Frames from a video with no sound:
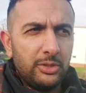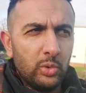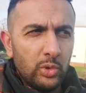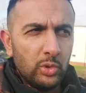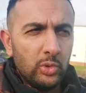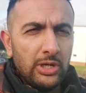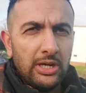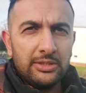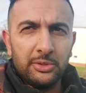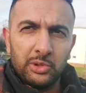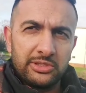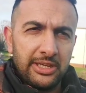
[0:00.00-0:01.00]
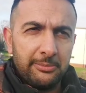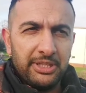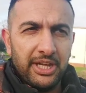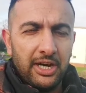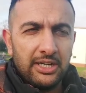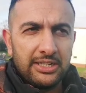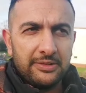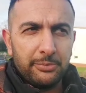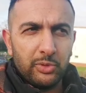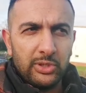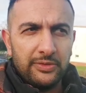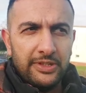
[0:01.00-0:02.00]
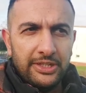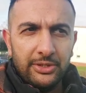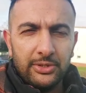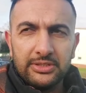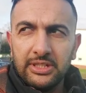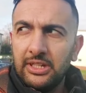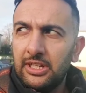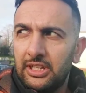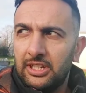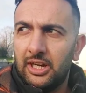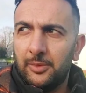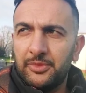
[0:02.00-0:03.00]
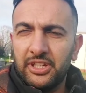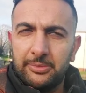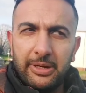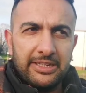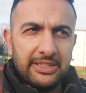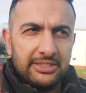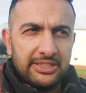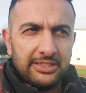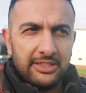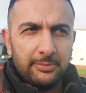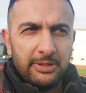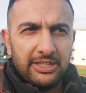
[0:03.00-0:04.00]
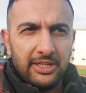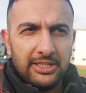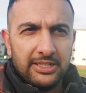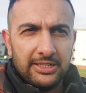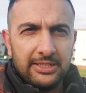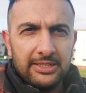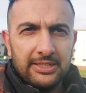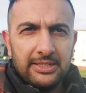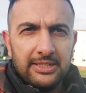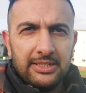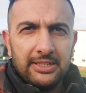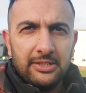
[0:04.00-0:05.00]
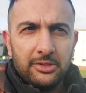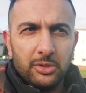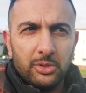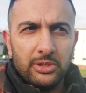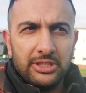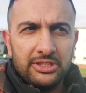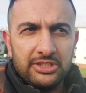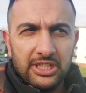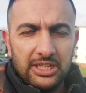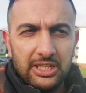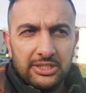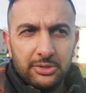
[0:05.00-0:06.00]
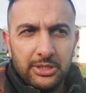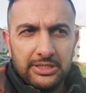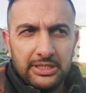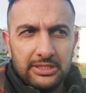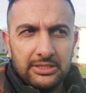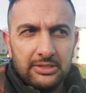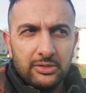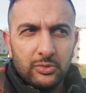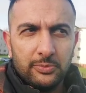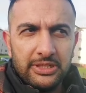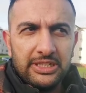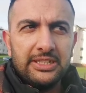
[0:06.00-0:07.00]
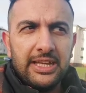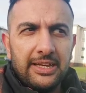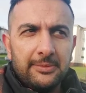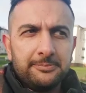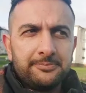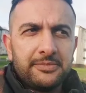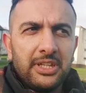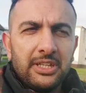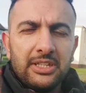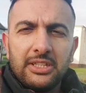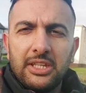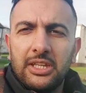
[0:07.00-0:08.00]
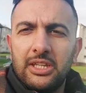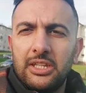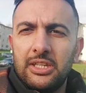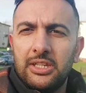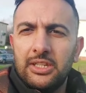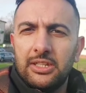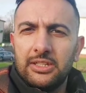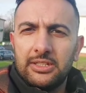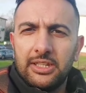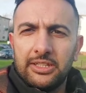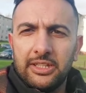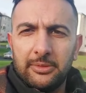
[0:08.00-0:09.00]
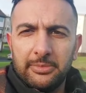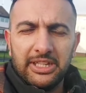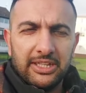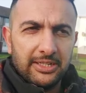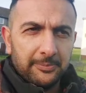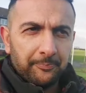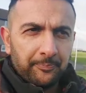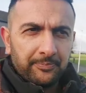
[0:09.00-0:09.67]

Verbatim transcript: ढूँढूँगा नुस्खे बना के पूरी वीडियोज़ अमजद भाई के चैनल पर डालेंगे तो इन जो है ना उम्मीद है कि क्या नाम है